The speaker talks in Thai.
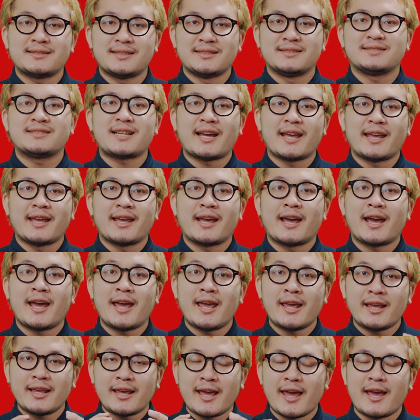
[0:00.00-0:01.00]
ตัดสินใจ
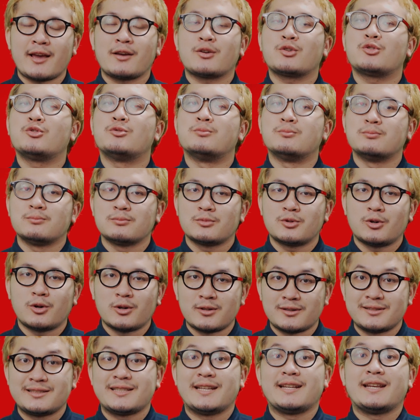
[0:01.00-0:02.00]
ให้แก่กลุ่มค
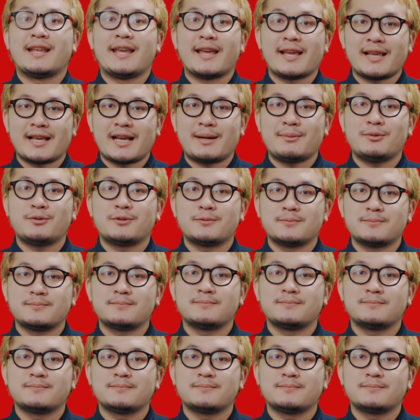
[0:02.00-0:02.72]
น Gen X ครับผม